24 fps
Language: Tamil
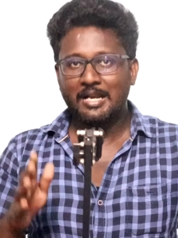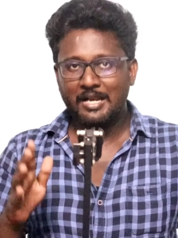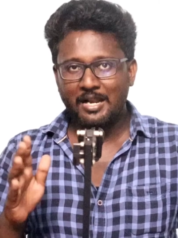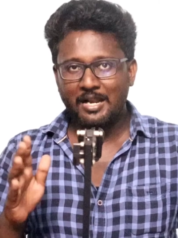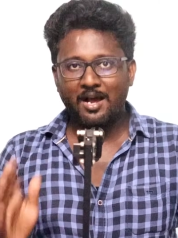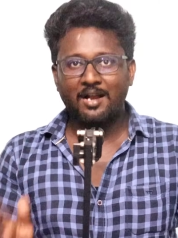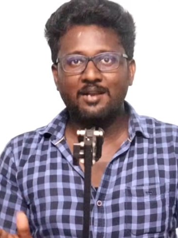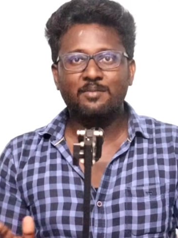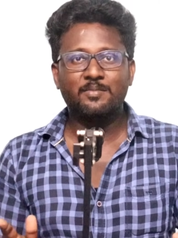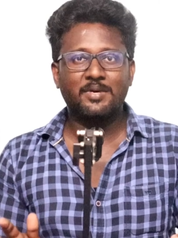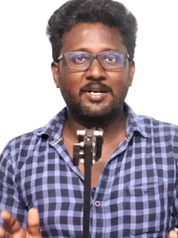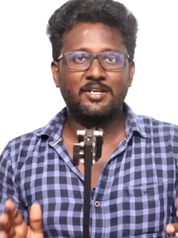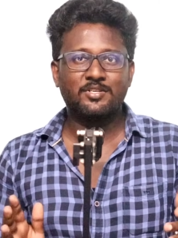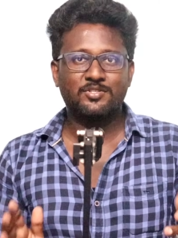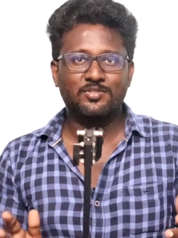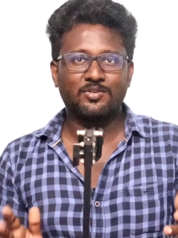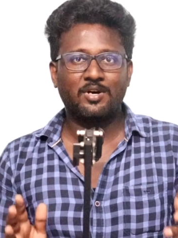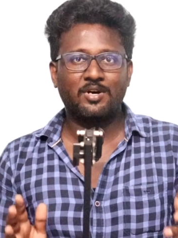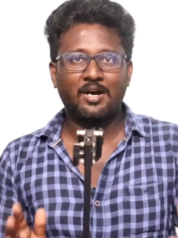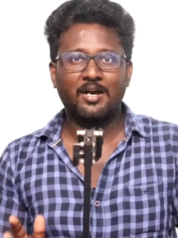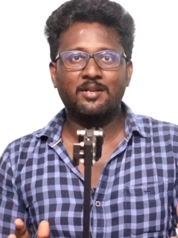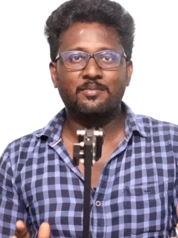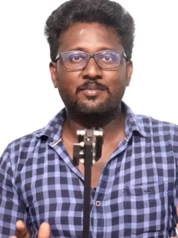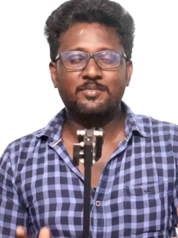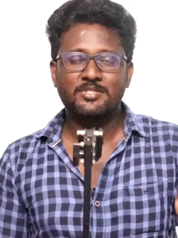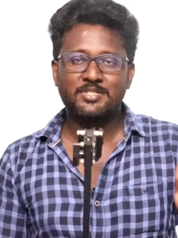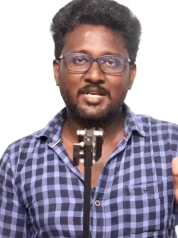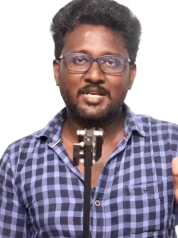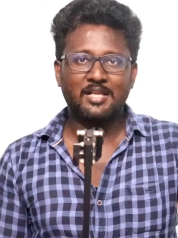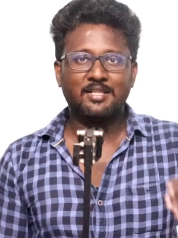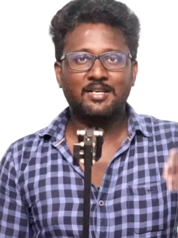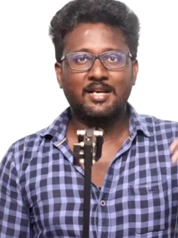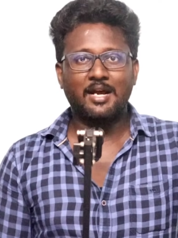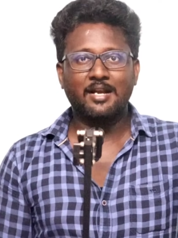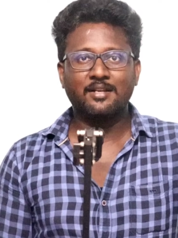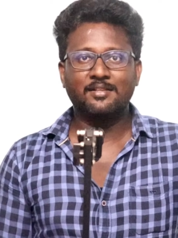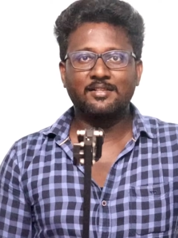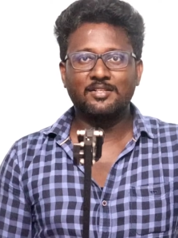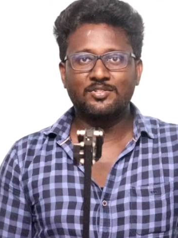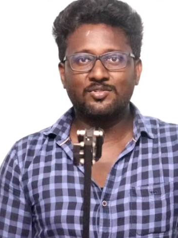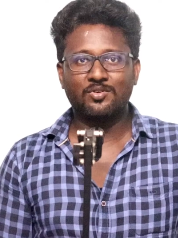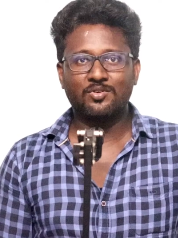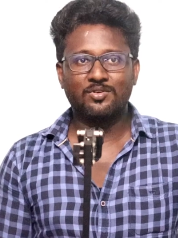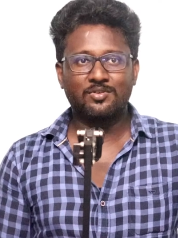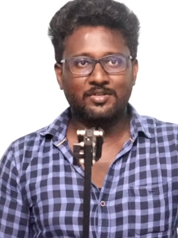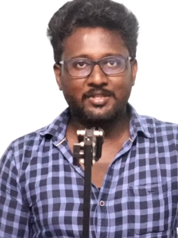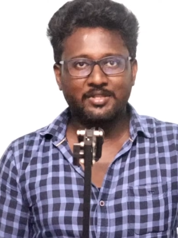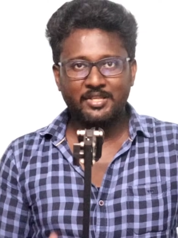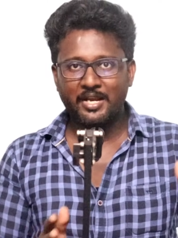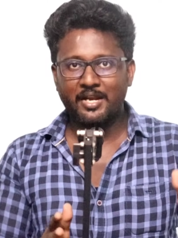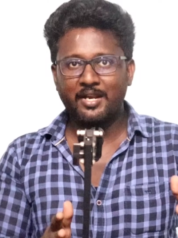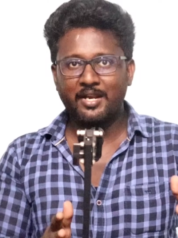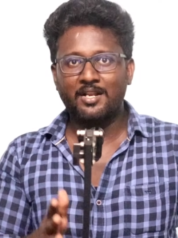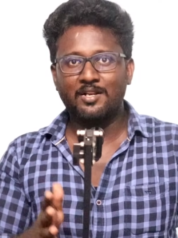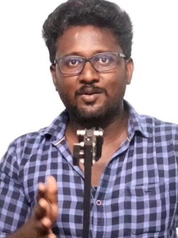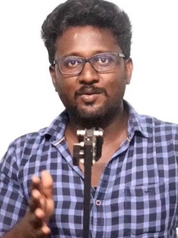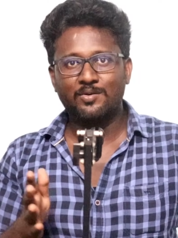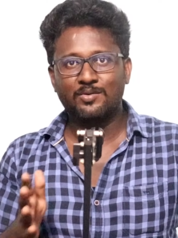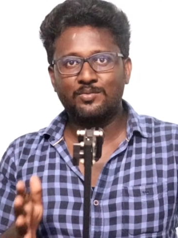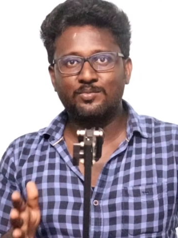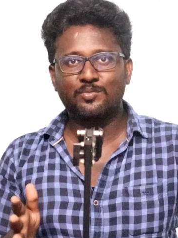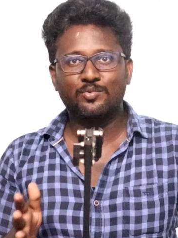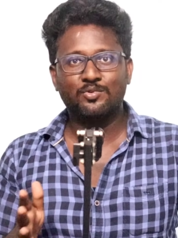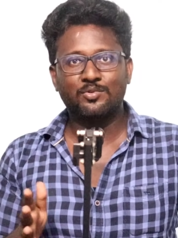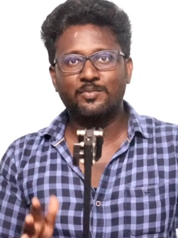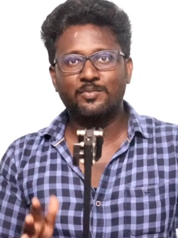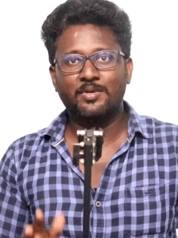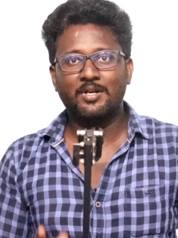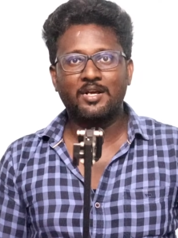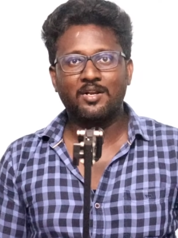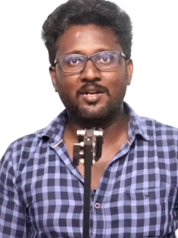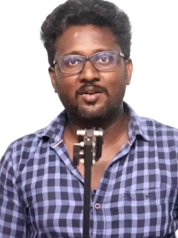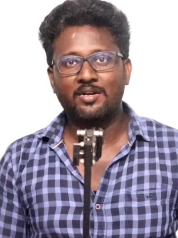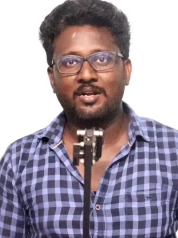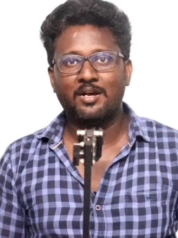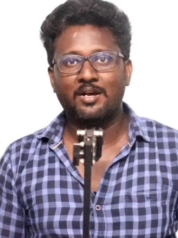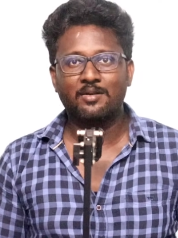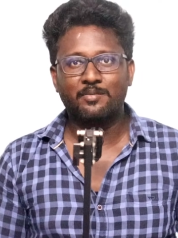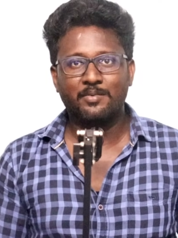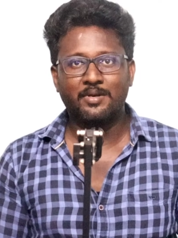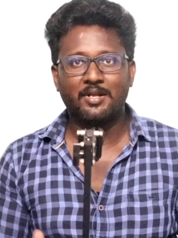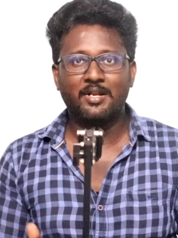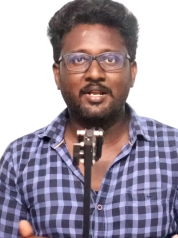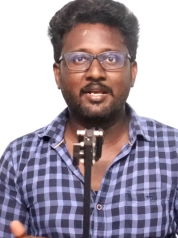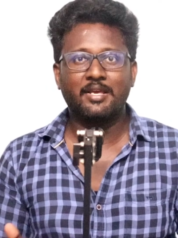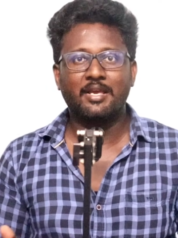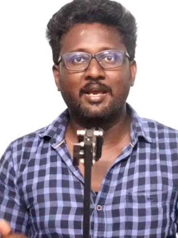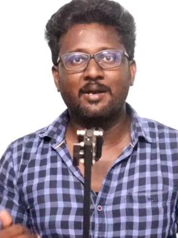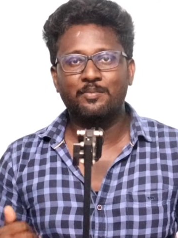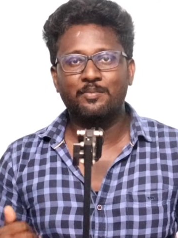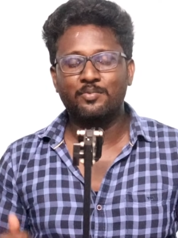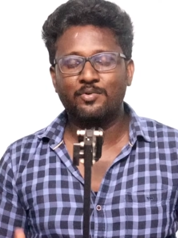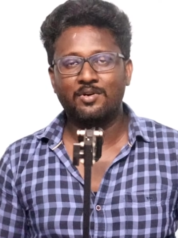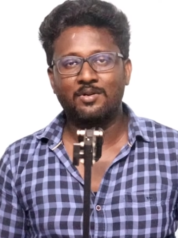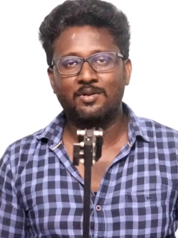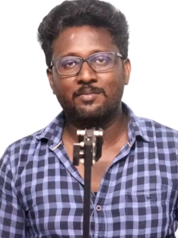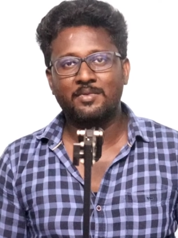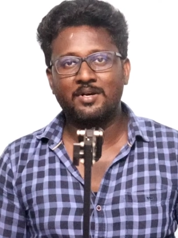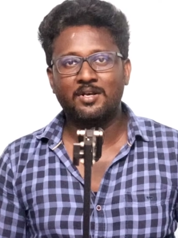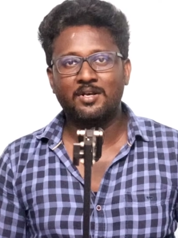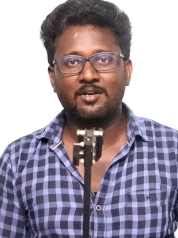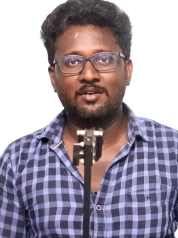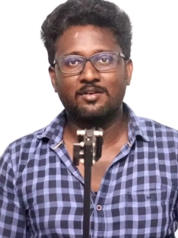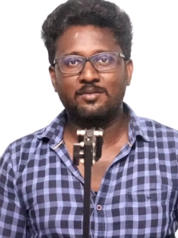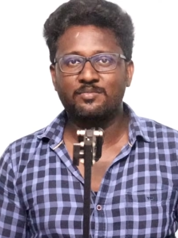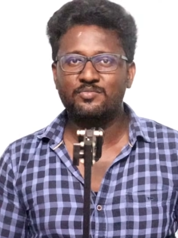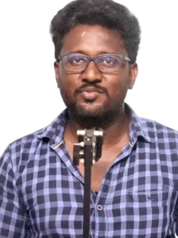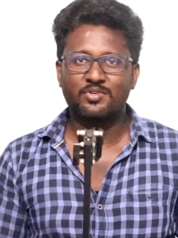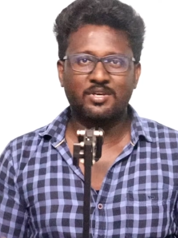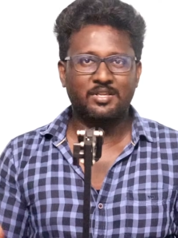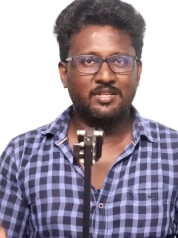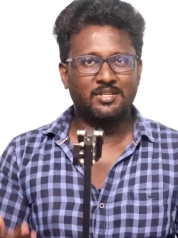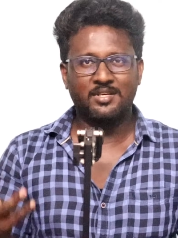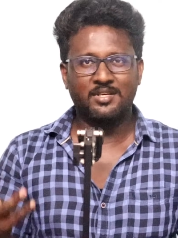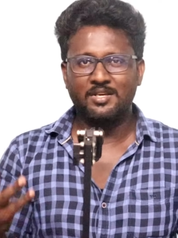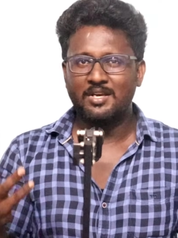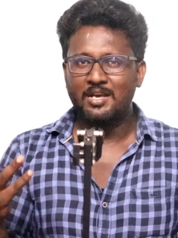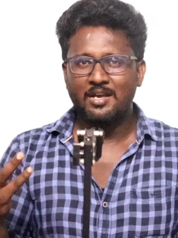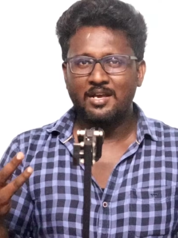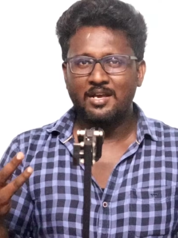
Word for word: நாலு மணி ஷோ ஆரம்பித்து அதுக்கு அடுத்த ஷோக்கு வந்து இடையில ஒரு மூணு மணி நேரம் நாலு மணி நேரம் கேப் விடுற மாதிரி இருக்கும் ஸோ அது